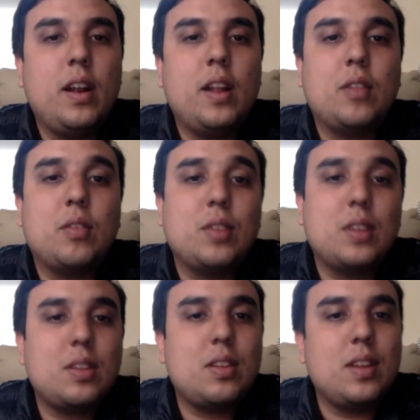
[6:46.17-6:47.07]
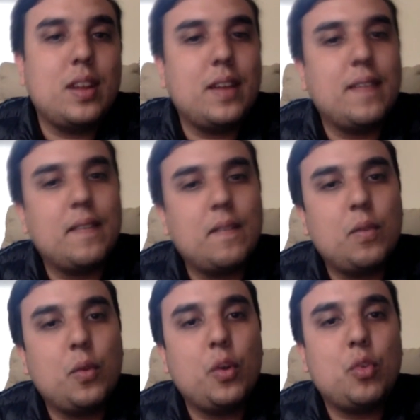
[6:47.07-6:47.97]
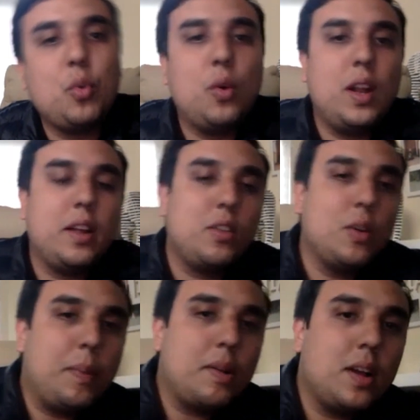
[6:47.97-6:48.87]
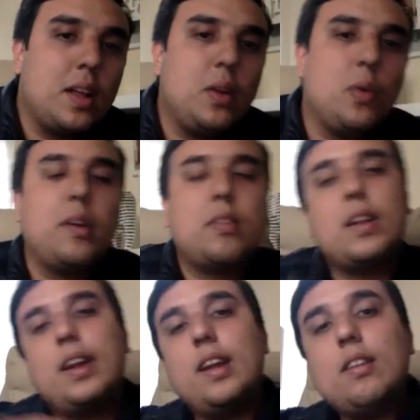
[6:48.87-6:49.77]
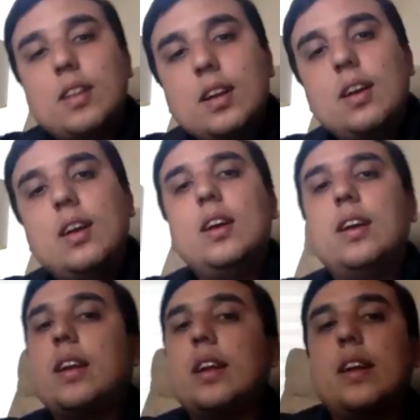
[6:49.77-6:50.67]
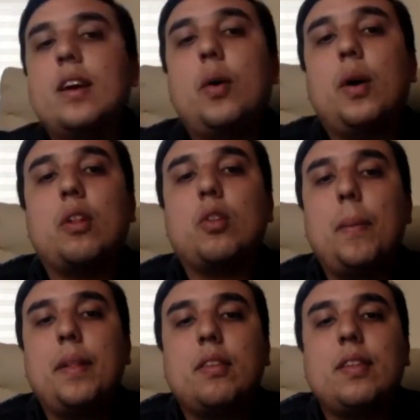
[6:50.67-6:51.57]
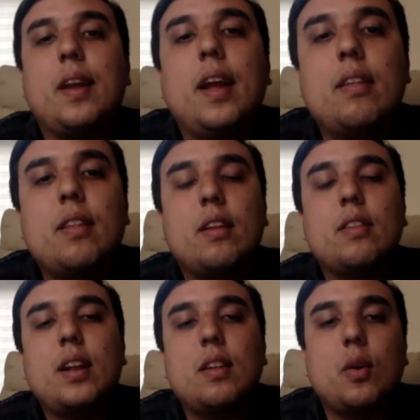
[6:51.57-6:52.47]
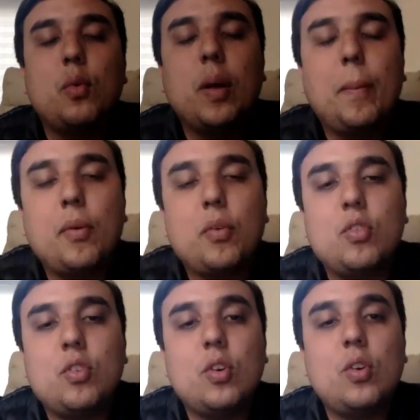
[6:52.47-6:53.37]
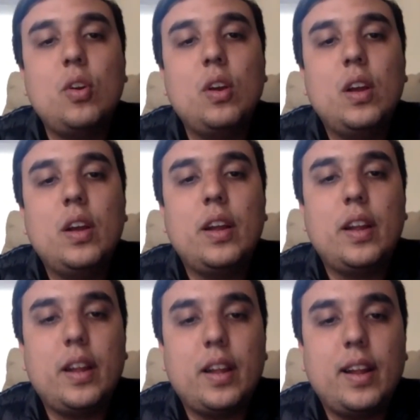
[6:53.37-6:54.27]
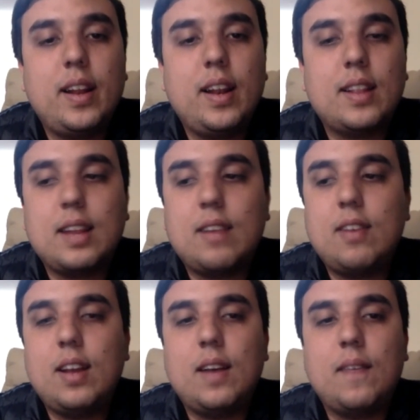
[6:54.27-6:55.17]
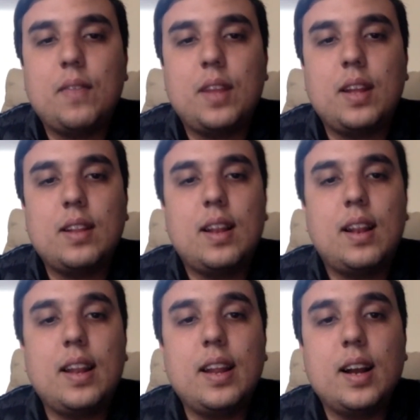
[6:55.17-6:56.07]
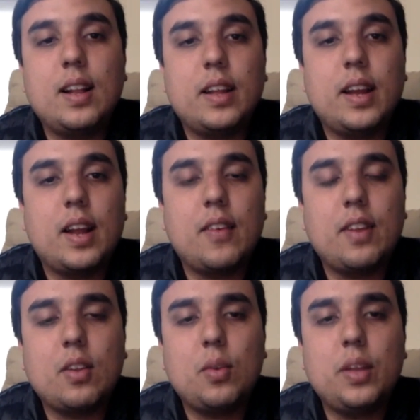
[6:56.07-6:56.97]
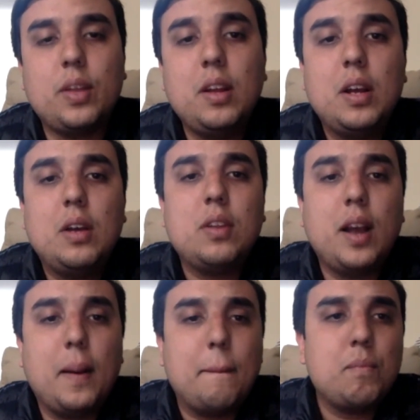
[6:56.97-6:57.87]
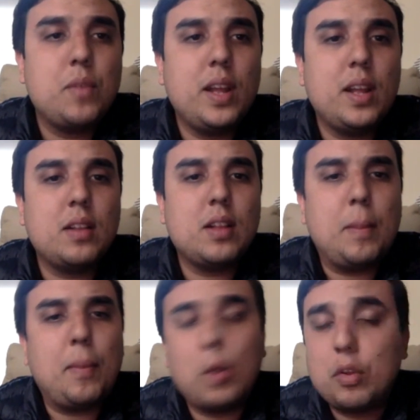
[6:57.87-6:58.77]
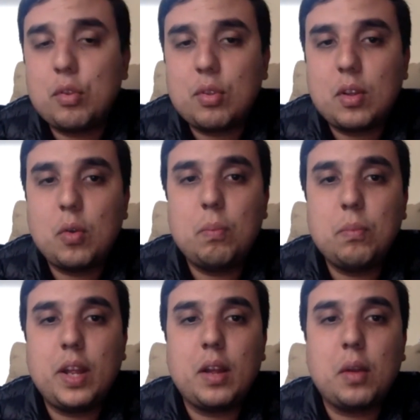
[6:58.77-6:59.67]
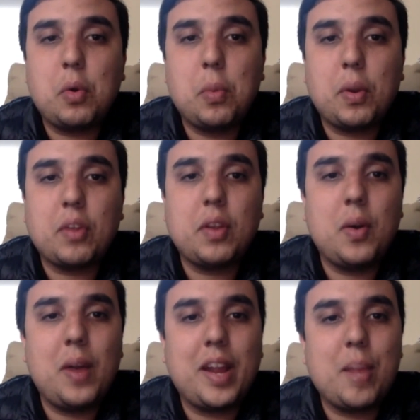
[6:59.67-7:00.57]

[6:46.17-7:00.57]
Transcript: Entonces, no estuvo en la edición pasada, no está en esta. actualmente está en la segunda posición en la tabla de la Liga de Arabia Saudí o sea, eh, tampoco es eh, como que sea un